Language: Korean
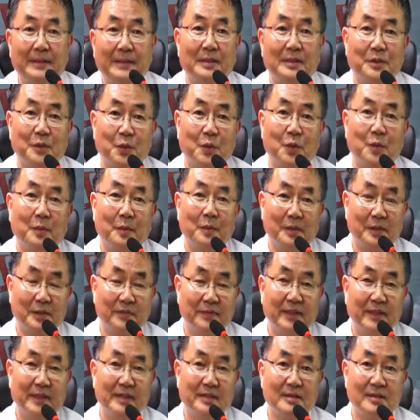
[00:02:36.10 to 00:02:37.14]
조금
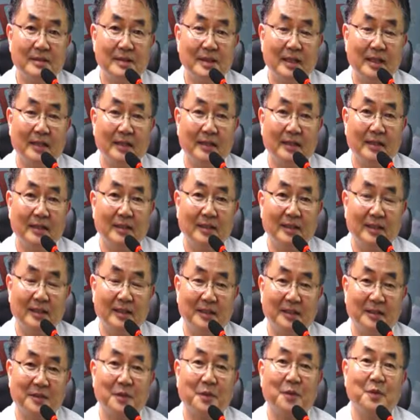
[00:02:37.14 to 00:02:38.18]
어드밴스된
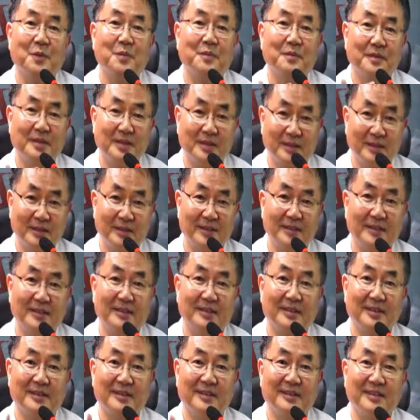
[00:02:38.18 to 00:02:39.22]
아, 조금
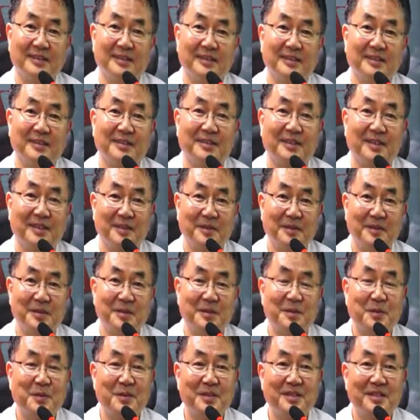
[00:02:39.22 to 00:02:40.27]
그 이제
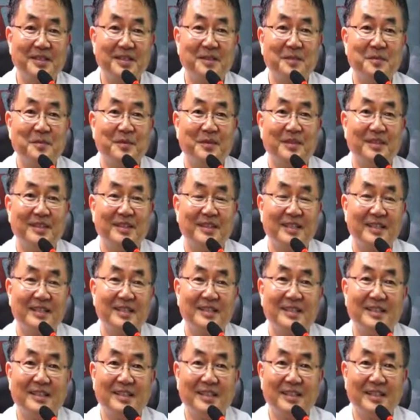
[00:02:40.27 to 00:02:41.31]
좀 쓰신 분들이
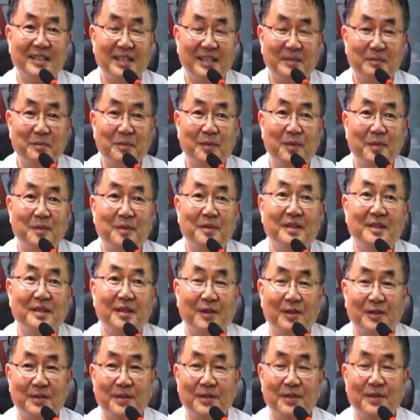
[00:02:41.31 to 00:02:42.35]
쓰는 기법을
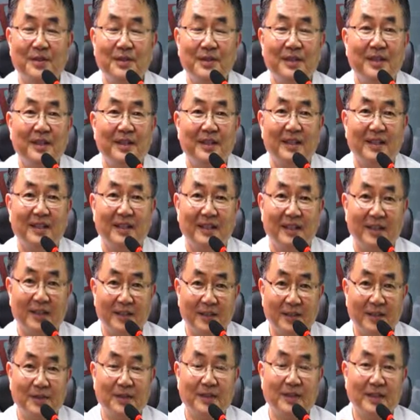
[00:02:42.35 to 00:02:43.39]
넣어서
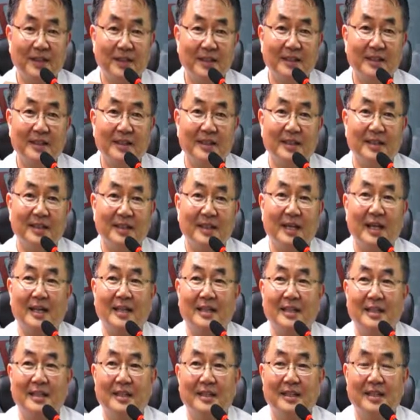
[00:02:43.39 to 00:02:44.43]
그런 게 가르
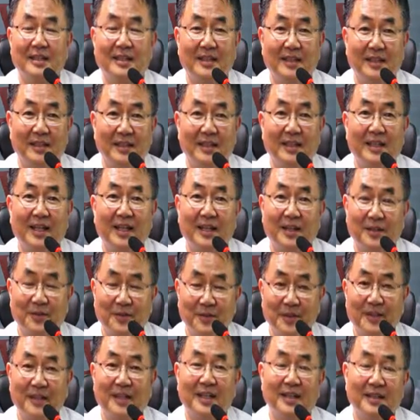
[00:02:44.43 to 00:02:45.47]
밝힌다
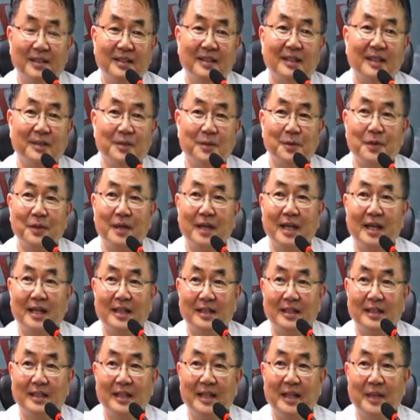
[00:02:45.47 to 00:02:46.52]
그럴까요?
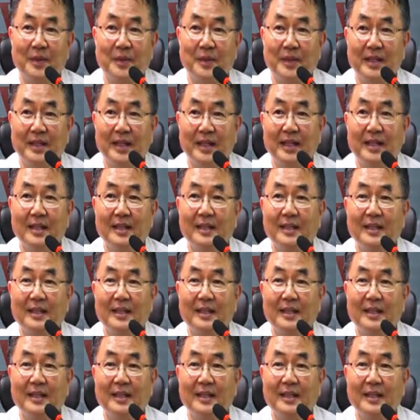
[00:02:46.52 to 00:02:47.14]
소개하는 내용인데